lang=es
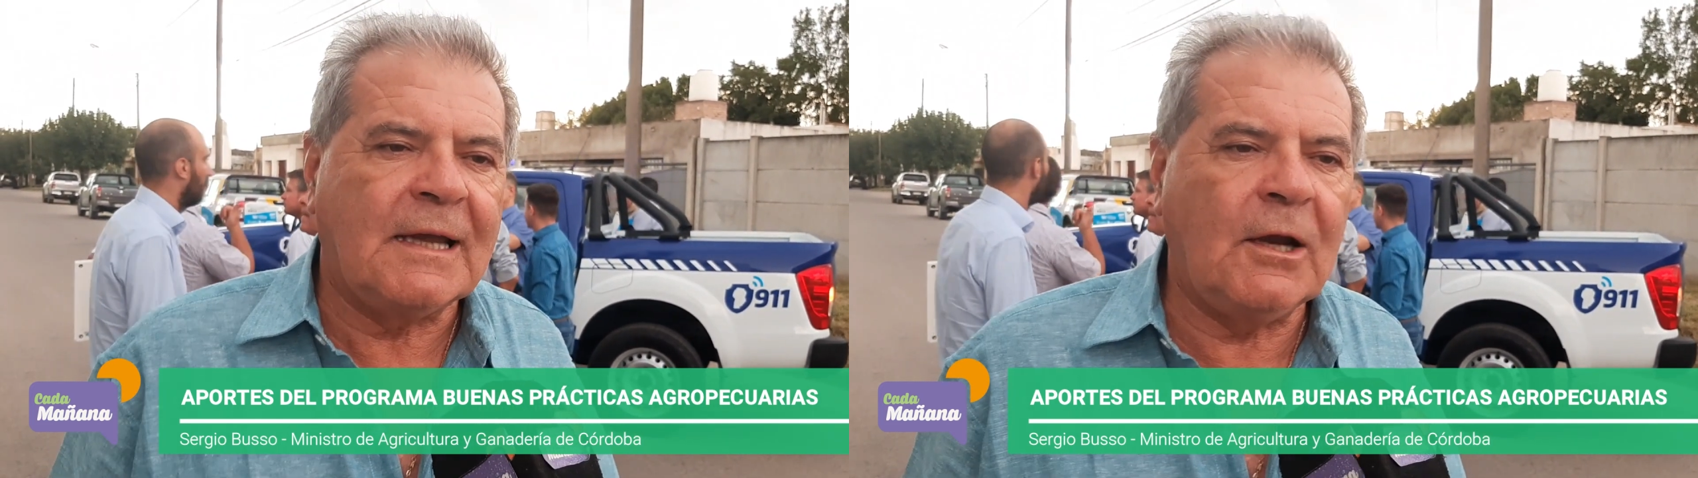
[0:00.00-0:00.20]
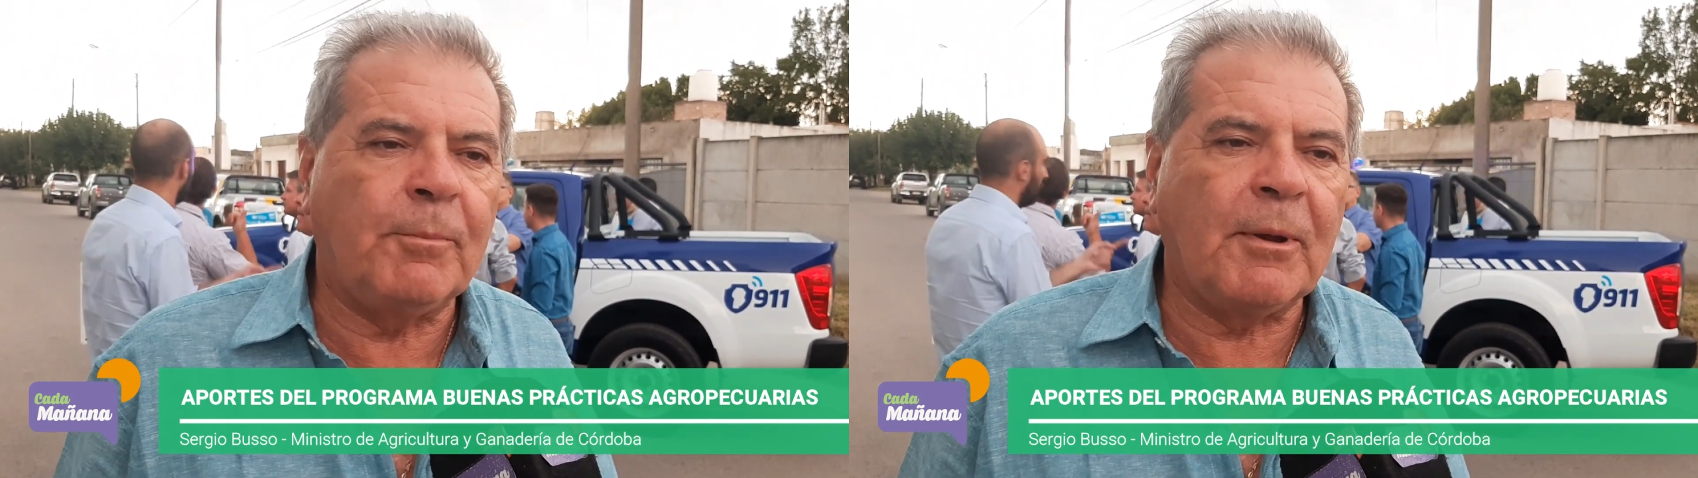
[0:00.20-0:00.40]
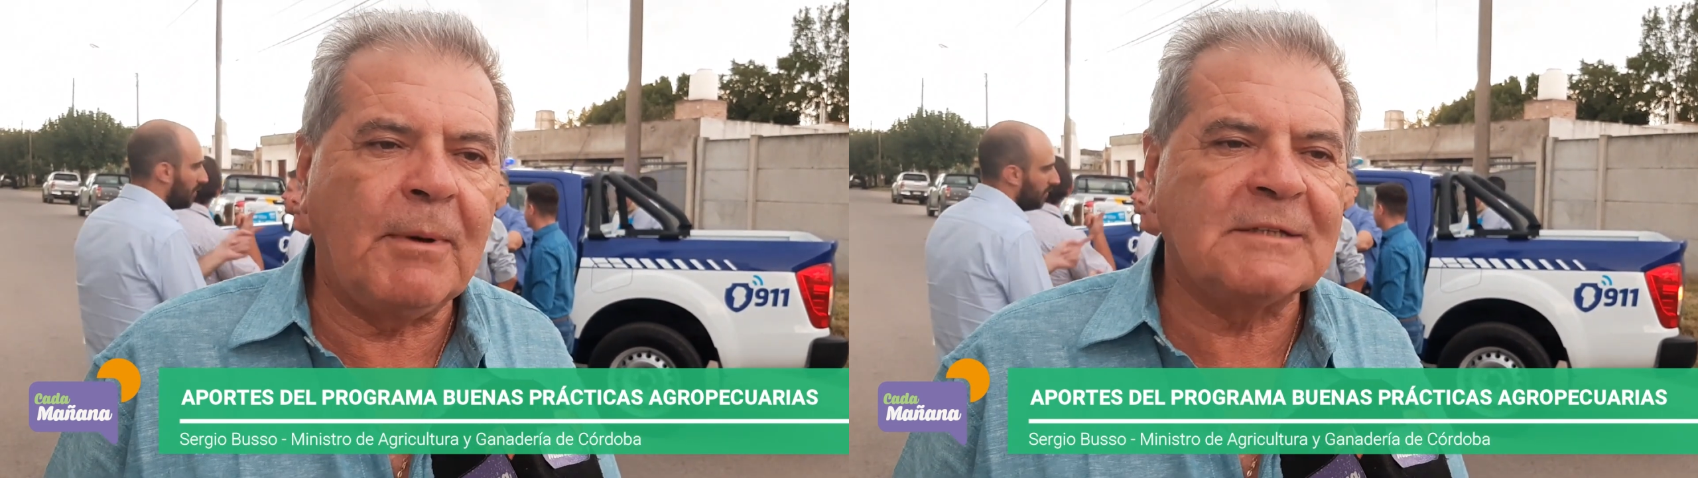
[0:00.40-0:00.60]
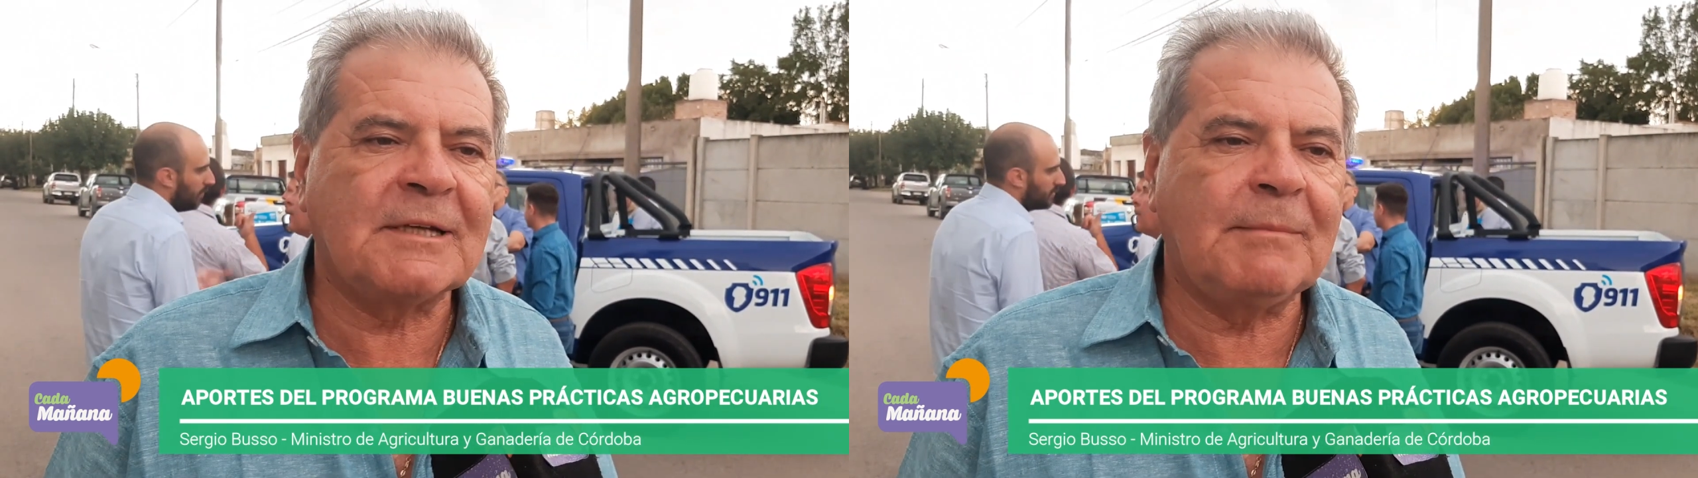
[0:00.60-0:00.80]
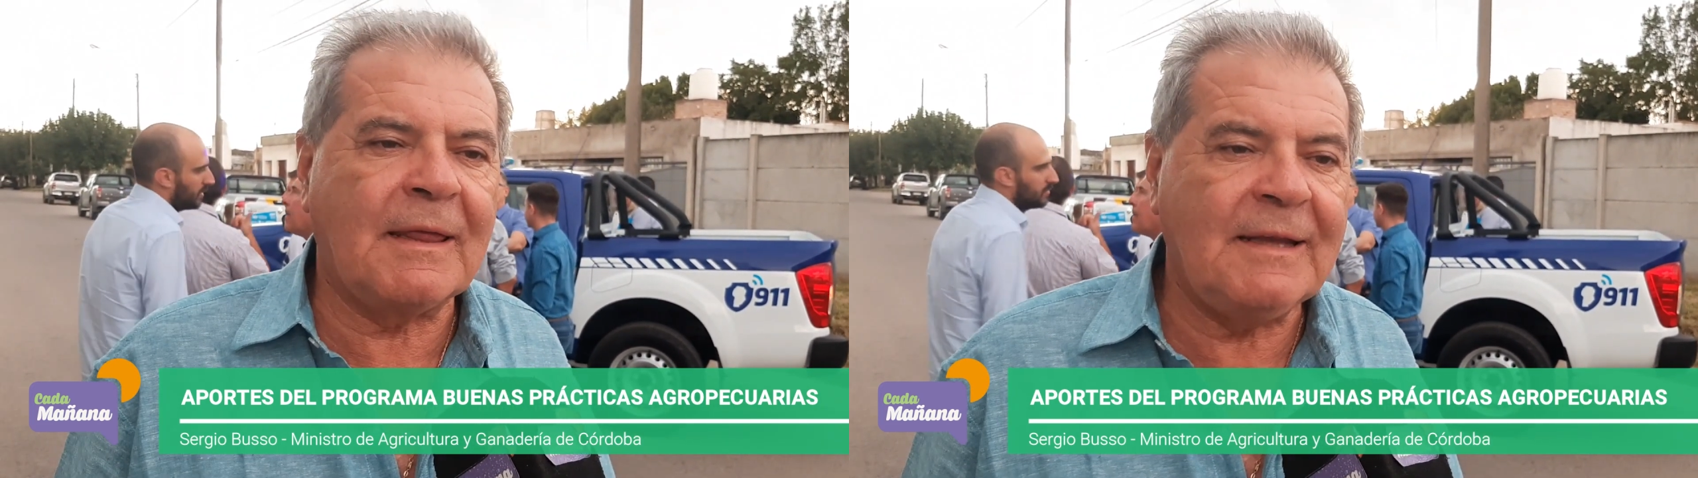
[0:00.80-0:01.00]
que lo podemos
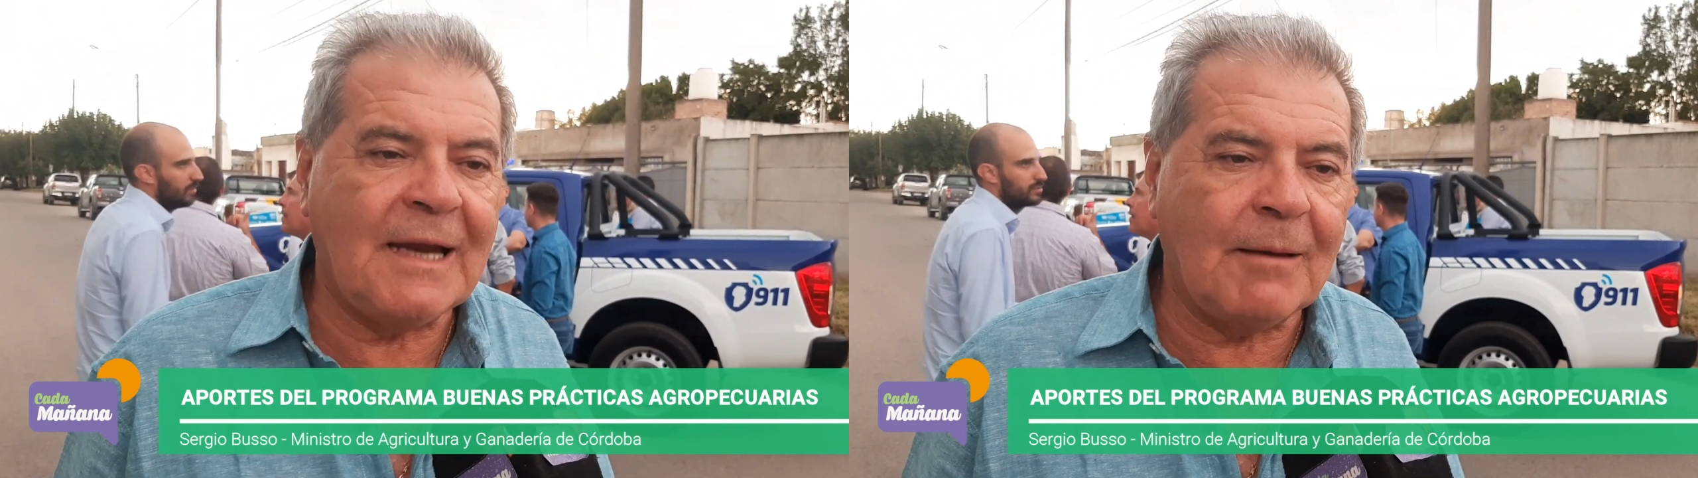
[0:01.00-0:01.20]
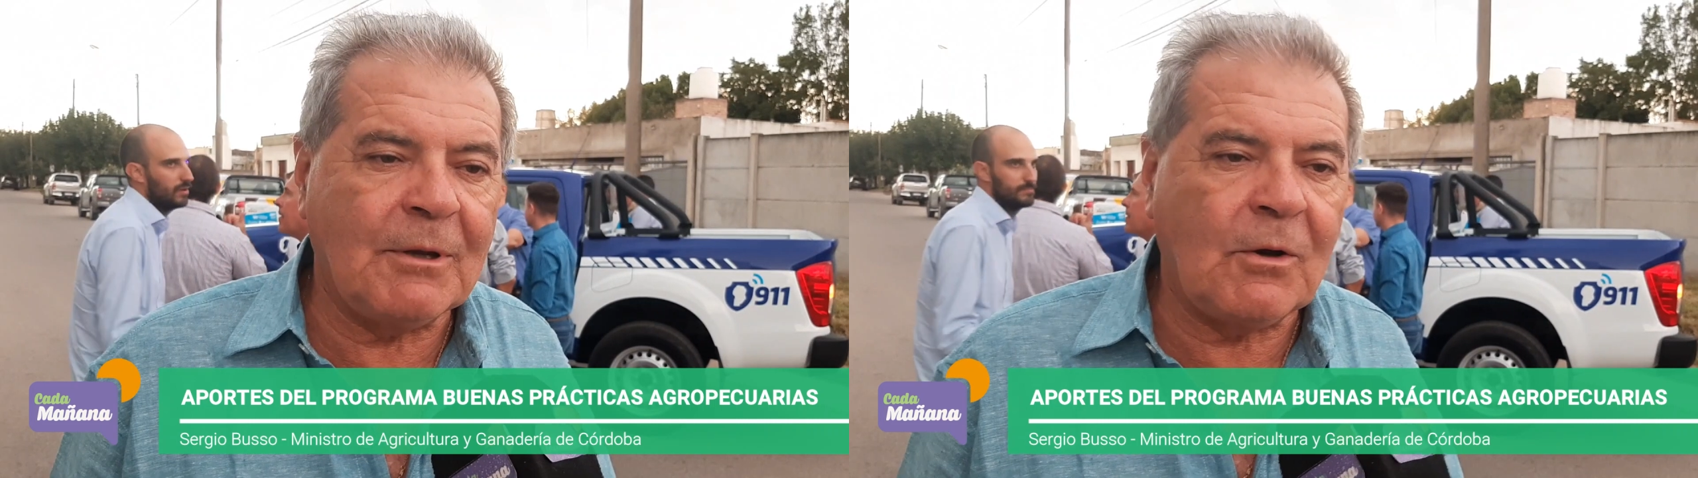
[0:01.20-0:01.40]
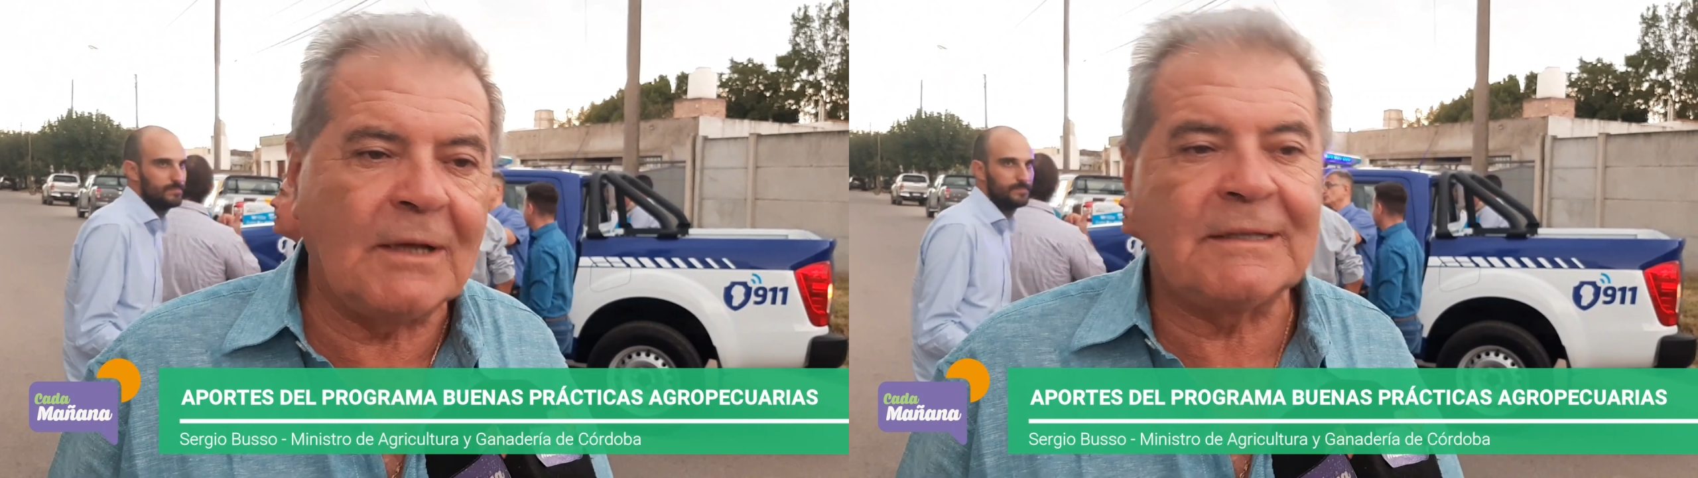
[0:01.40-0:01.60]
hacer más dinámico.